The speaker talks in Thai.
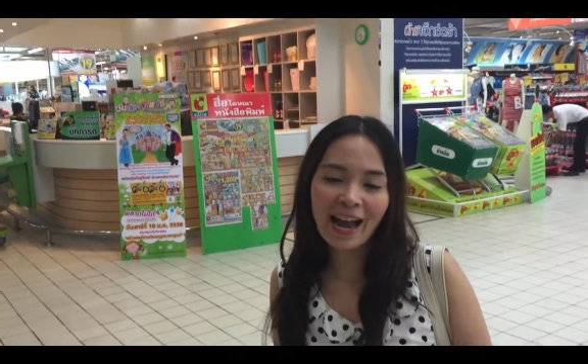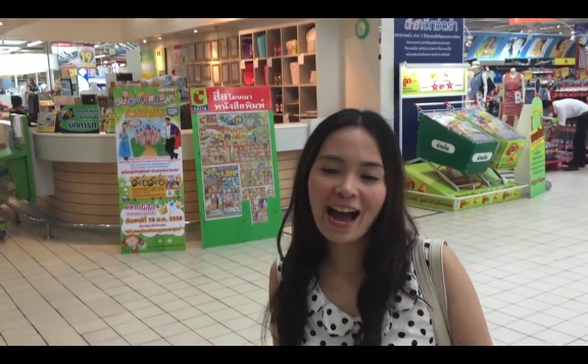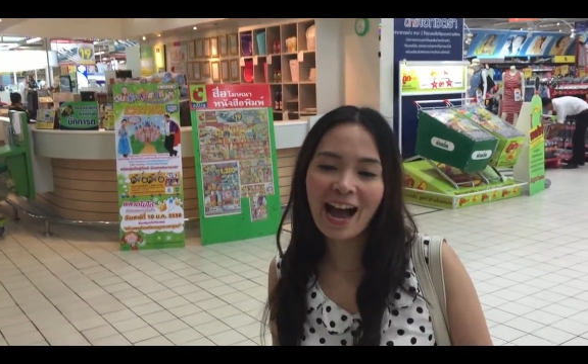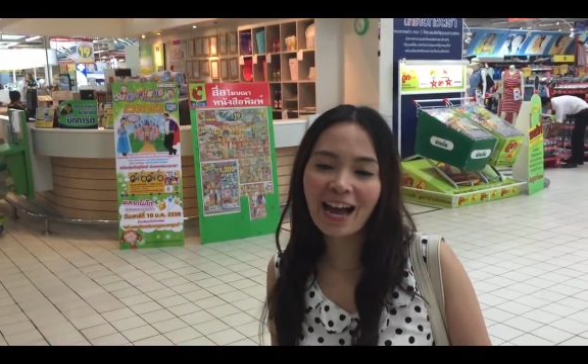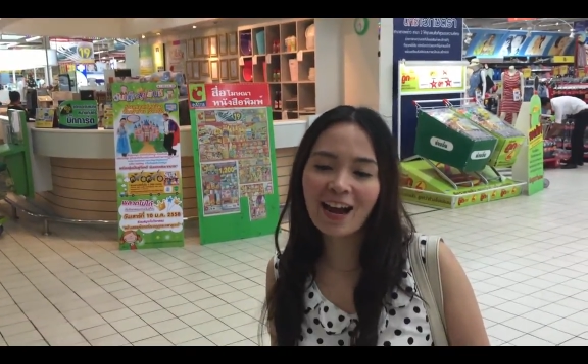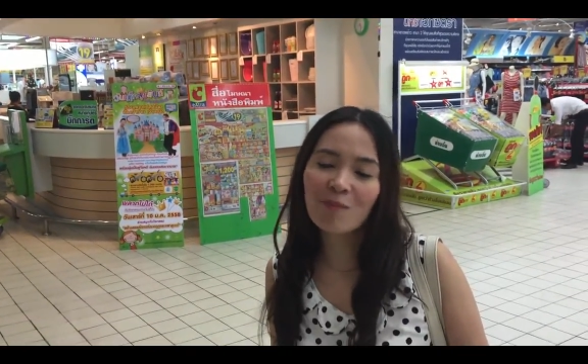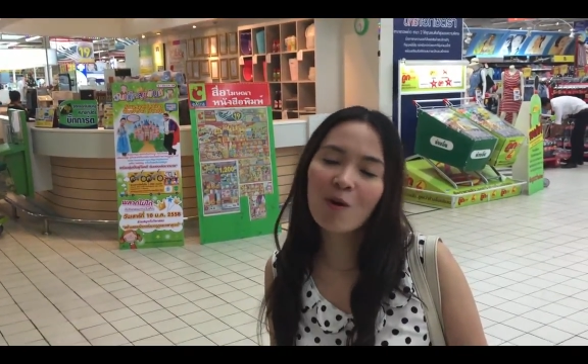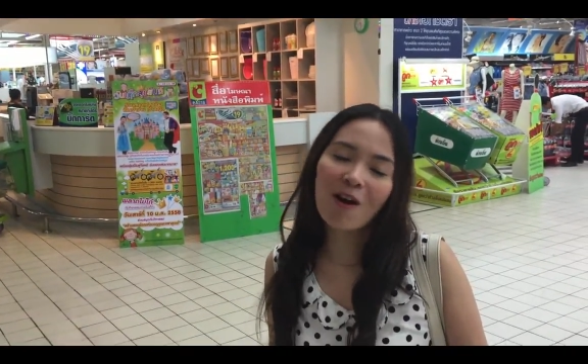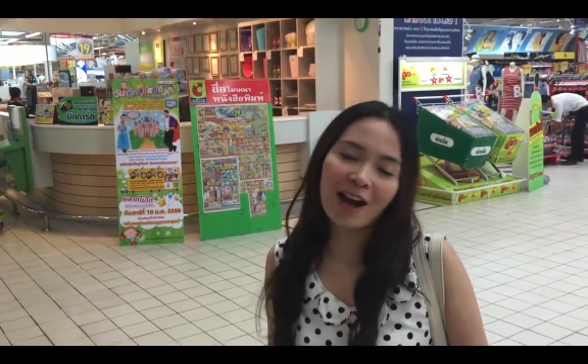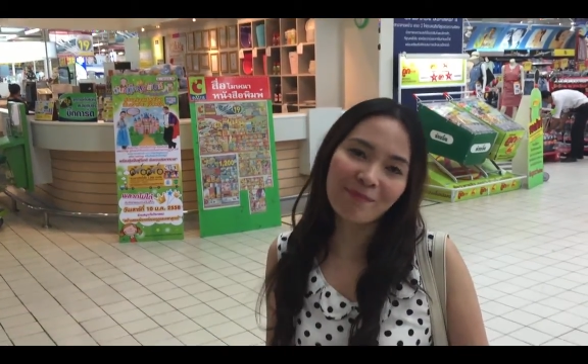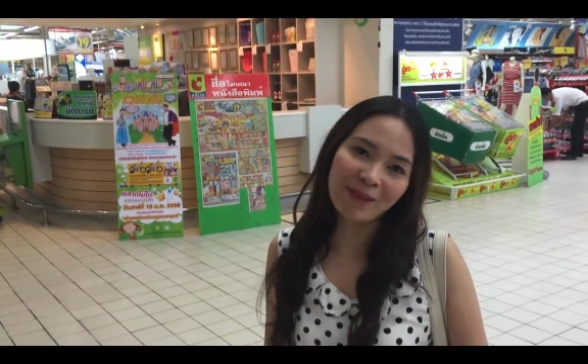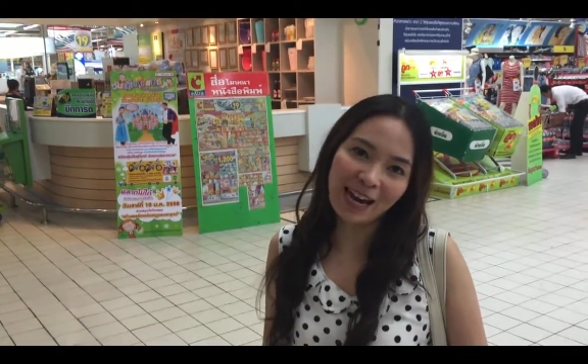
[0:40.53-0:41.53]
ไว้อะค่ะเขา
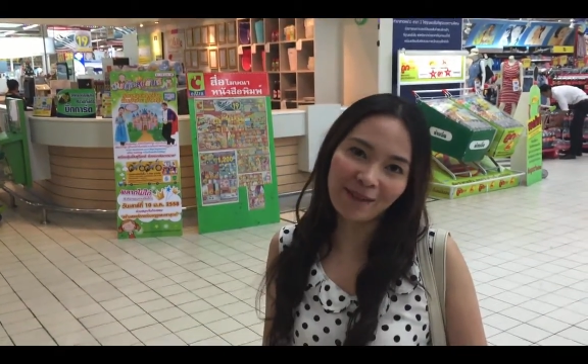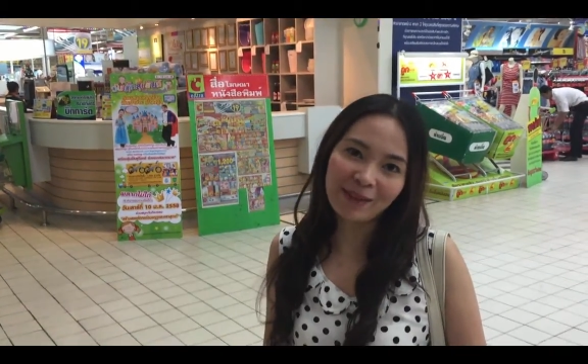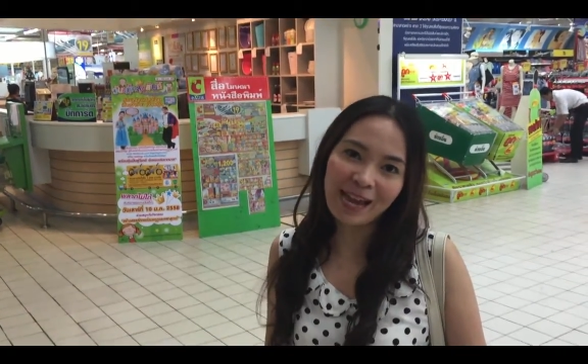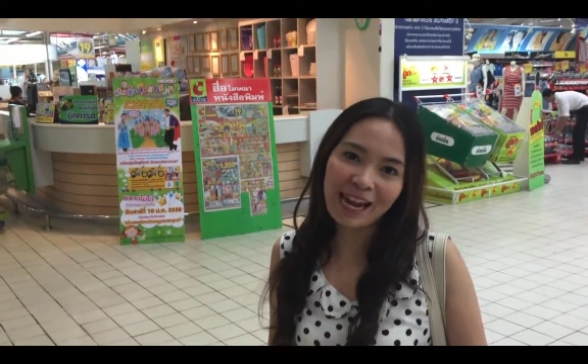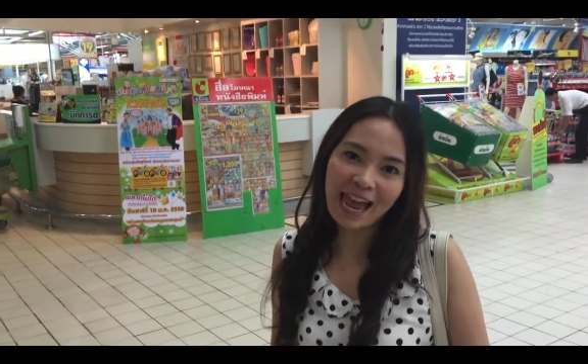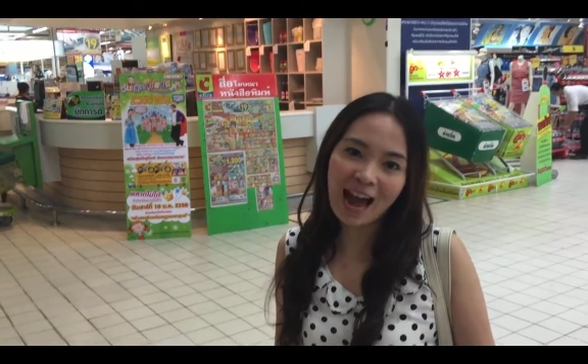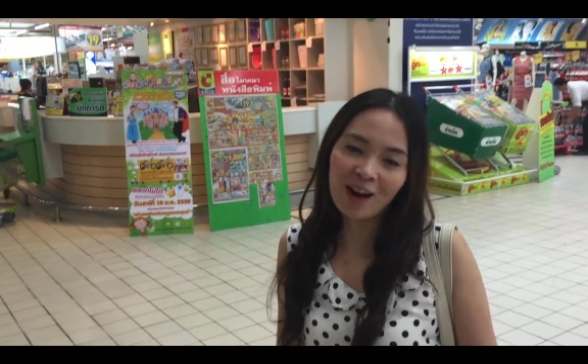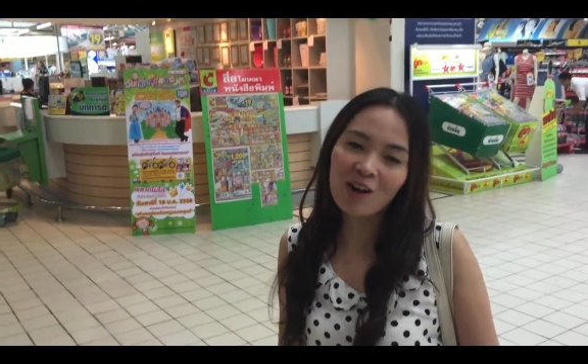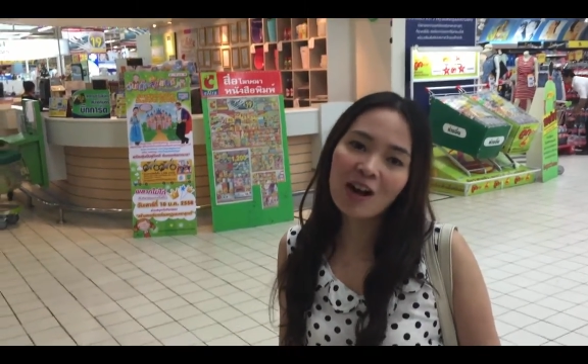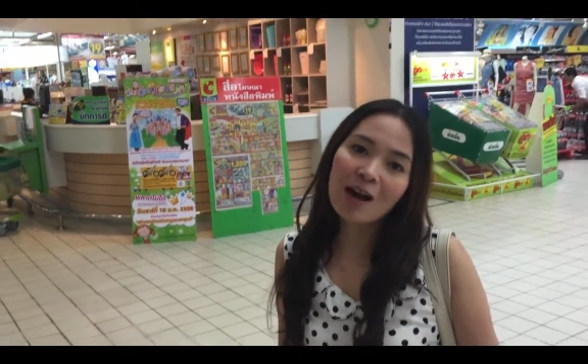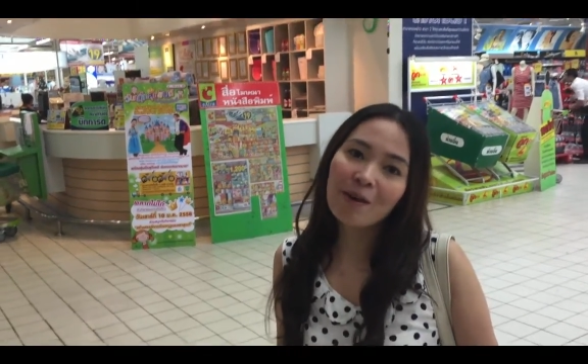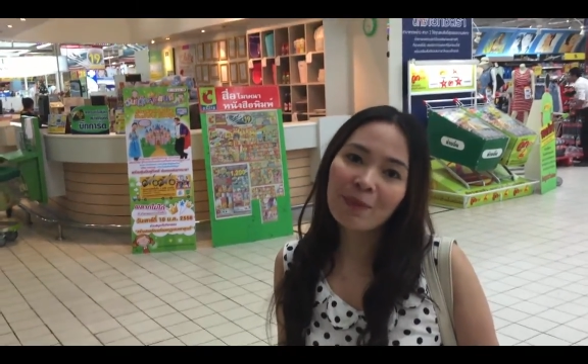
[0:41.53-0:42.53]
บอกให้มารับได้แล้
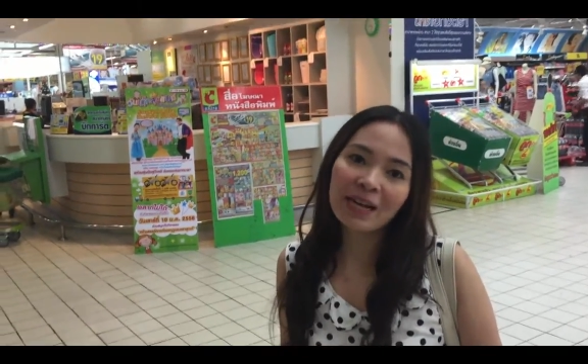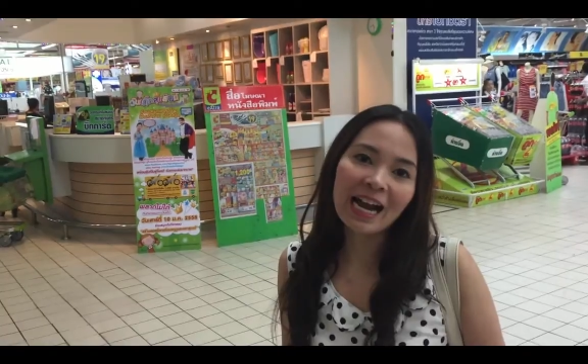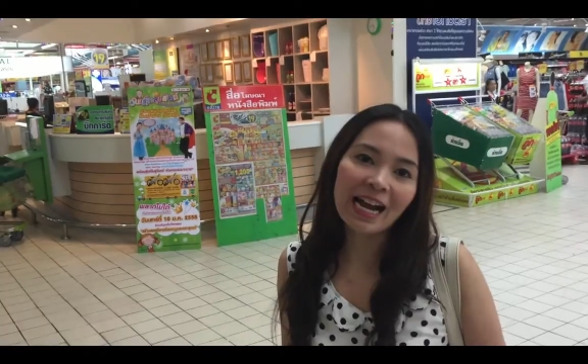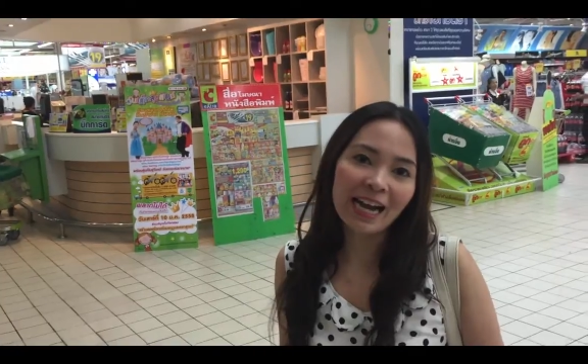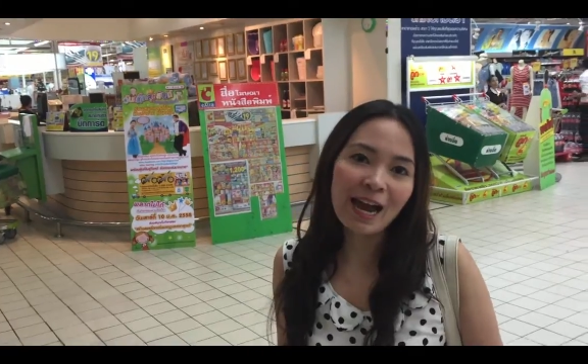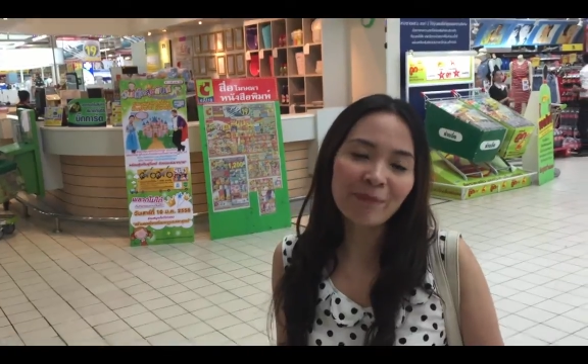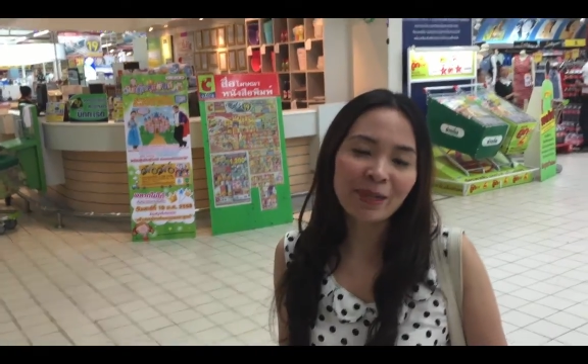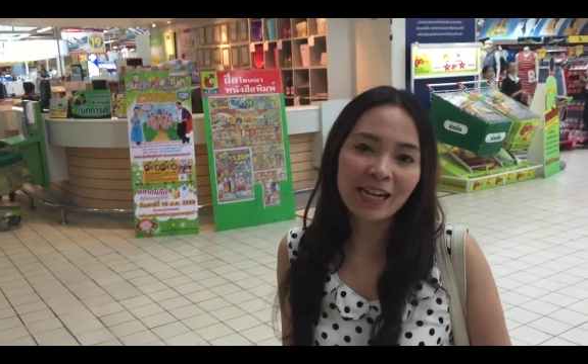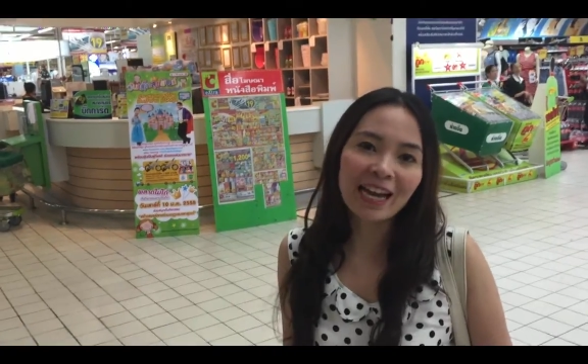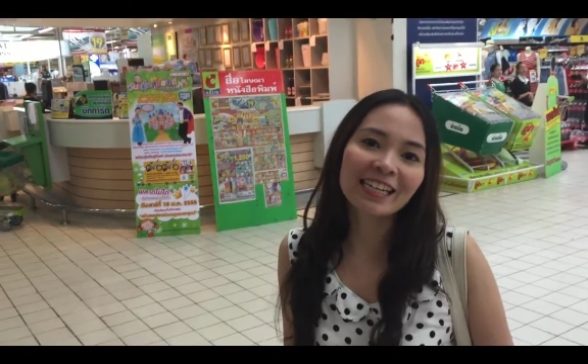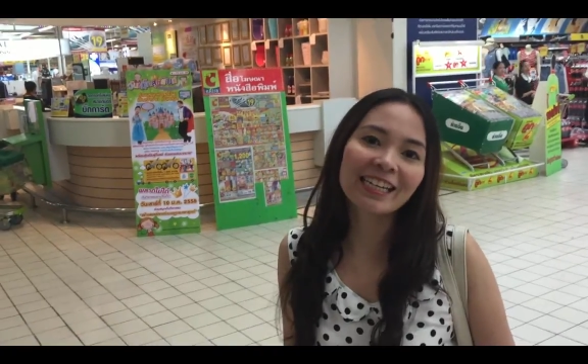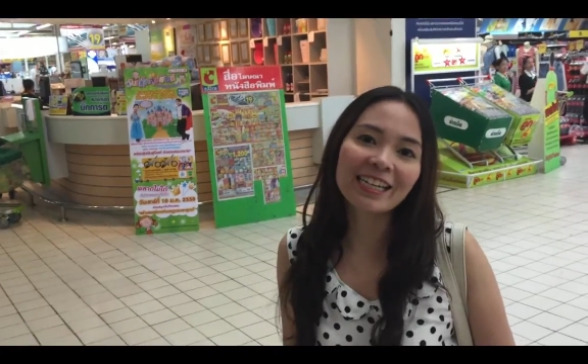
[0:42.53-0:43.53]
วเป็นครั้งแรก
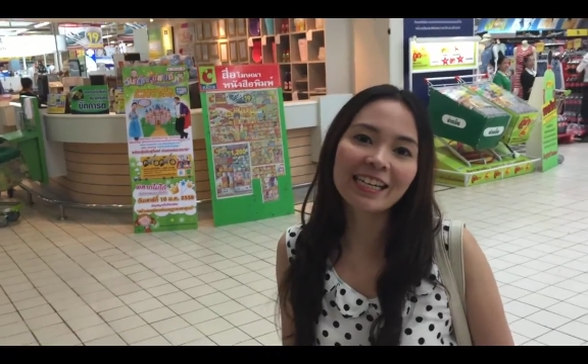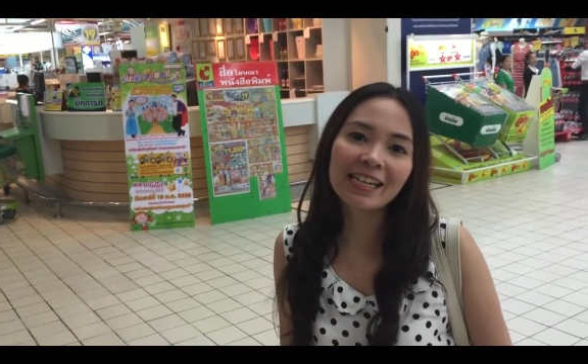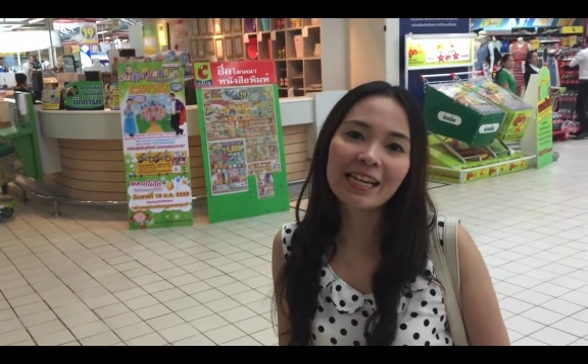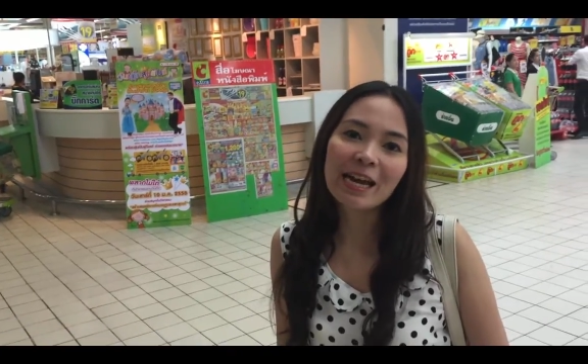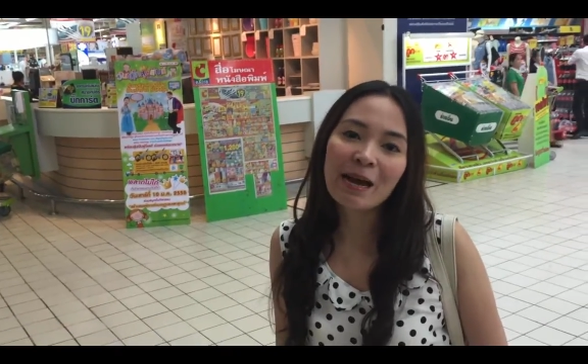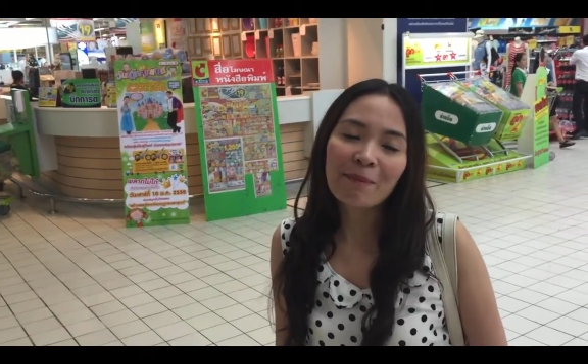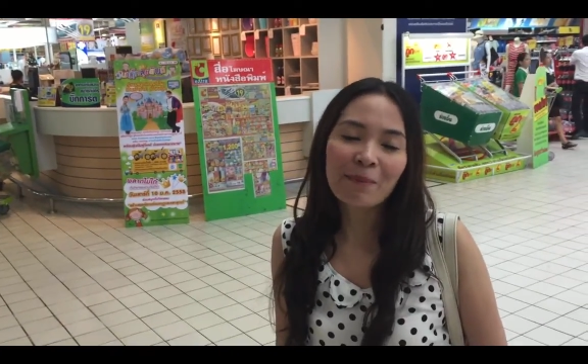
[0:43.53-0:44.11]
เหมือนกันที่